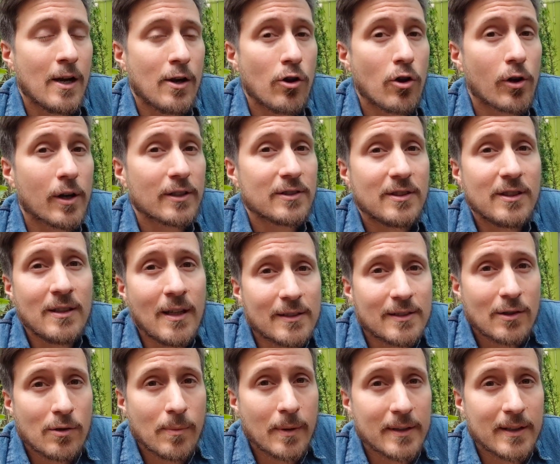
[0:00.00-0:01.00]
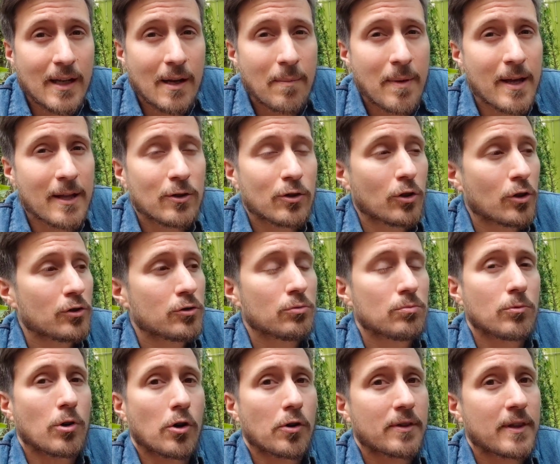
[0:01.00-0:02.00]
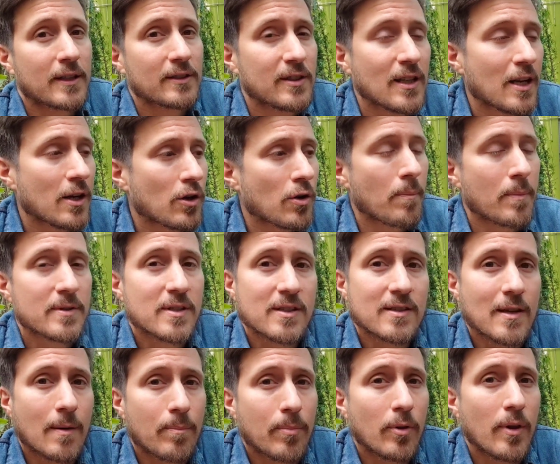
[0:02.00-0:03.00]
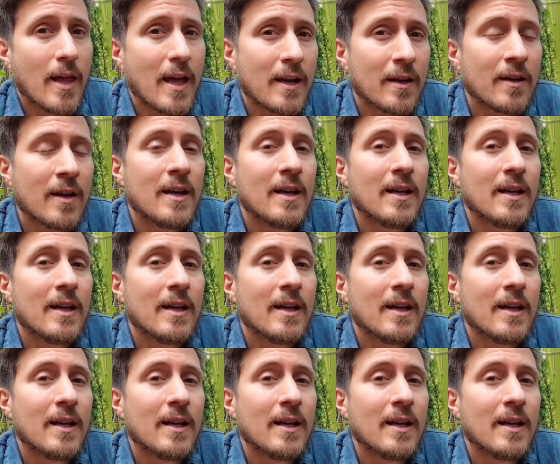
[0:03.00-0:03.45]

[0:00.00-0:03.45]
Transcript: Lo que sí, hacer un mantenimiento, es un cortacerco, empezás a podar